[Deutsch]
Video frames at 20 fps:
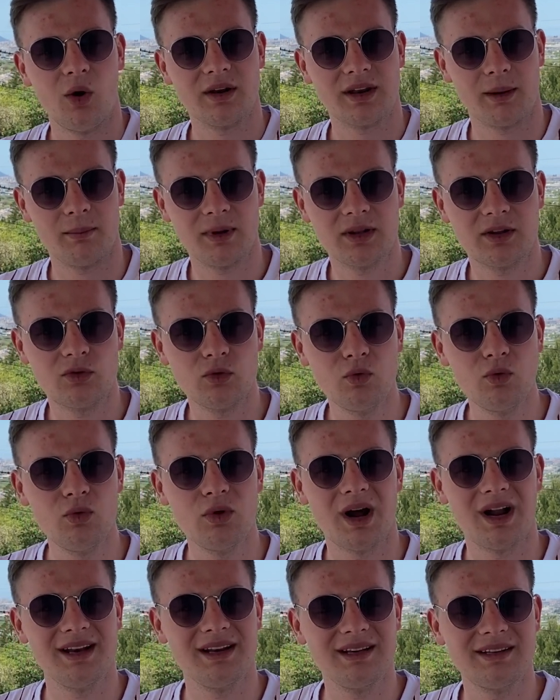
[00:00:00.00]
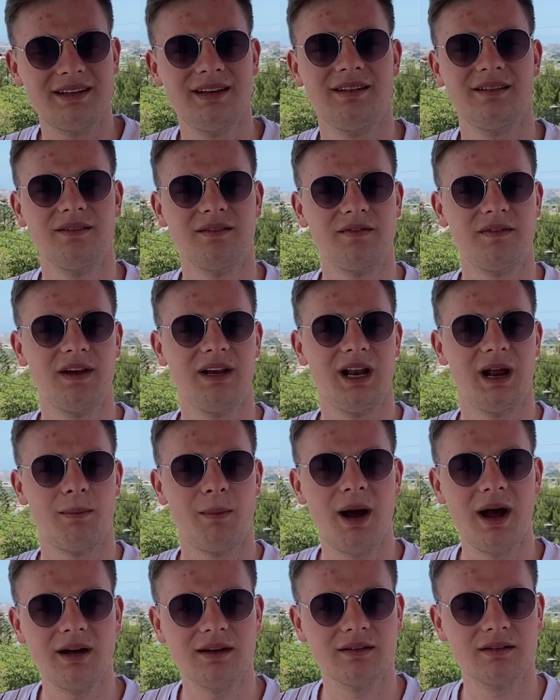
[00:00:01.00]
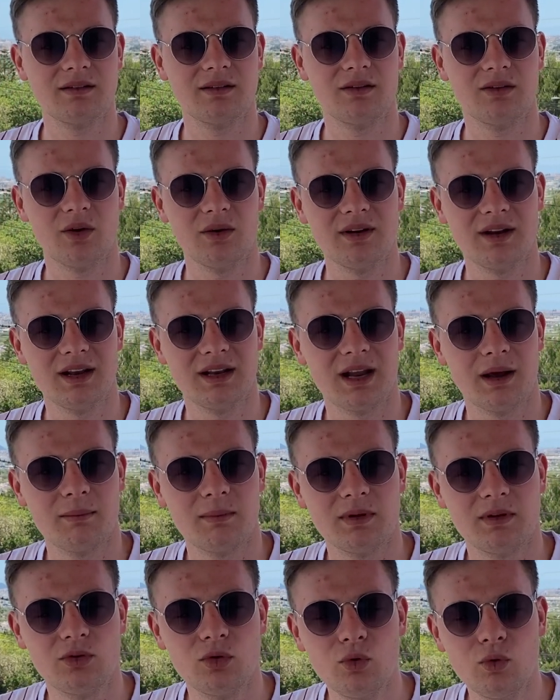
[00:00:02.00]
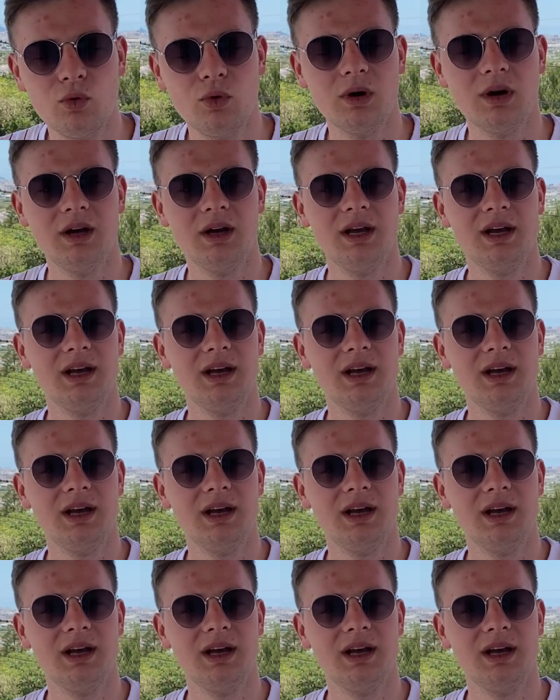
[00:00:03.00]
damit du halt nicht diesen Fehler machst, sondern damit du